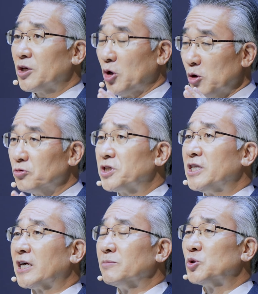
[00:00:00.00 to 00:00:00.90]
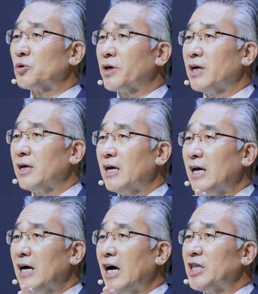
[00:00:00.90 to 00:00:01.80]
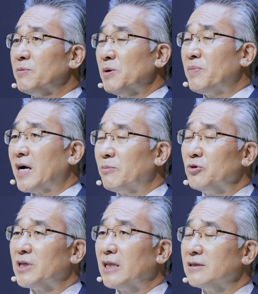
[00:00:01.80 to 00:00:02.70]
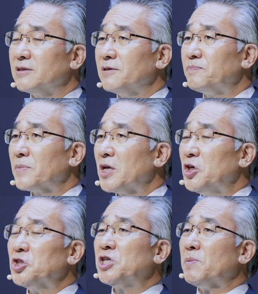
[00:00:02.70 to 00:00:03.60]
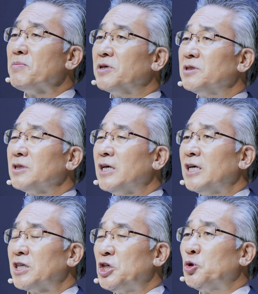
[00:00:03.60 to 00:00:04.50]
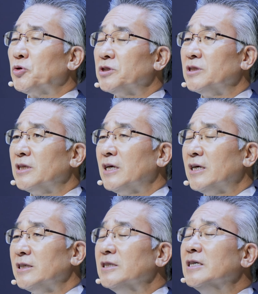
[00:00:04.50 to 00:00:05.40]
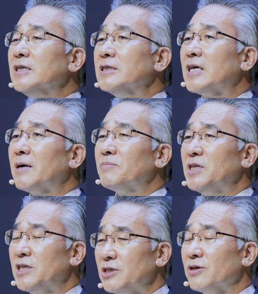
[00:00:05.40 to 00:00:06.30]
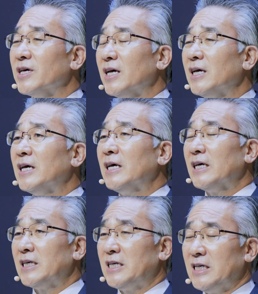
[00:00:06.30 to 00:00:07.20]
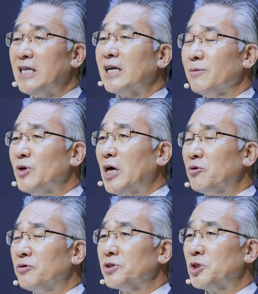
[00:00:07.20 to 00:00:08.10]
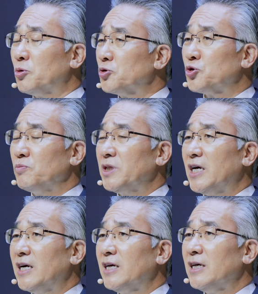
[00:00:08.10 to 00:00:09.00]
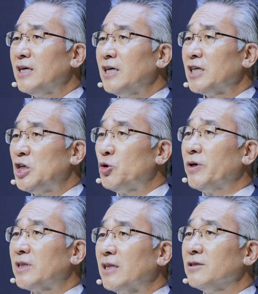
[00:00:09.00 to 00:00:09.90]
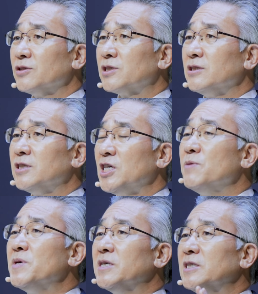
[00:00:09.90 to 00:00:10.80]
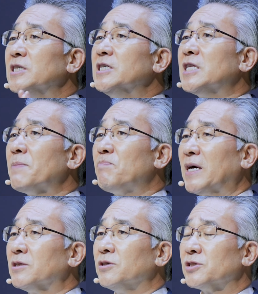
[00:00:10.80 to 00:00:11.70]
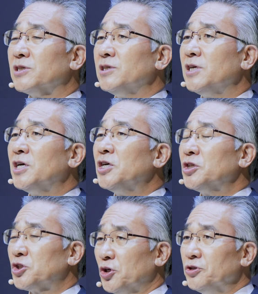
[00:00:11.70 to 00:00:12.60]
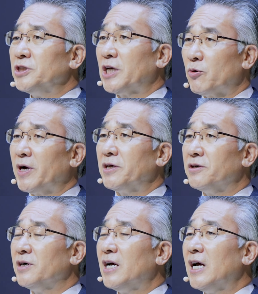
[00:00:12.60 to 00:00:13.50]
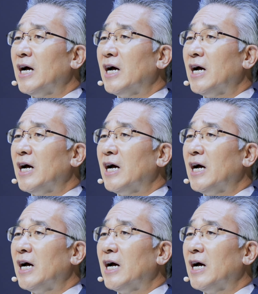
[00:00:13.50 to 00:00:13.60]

결국 기다림 속에 하나님을 바라본다는 것. 어찌 보면 기도는 응답이기 전에 기다림이라는 것이 옳습니다. 기도했다는 것은 이미 응답받은 것을 전제로 하여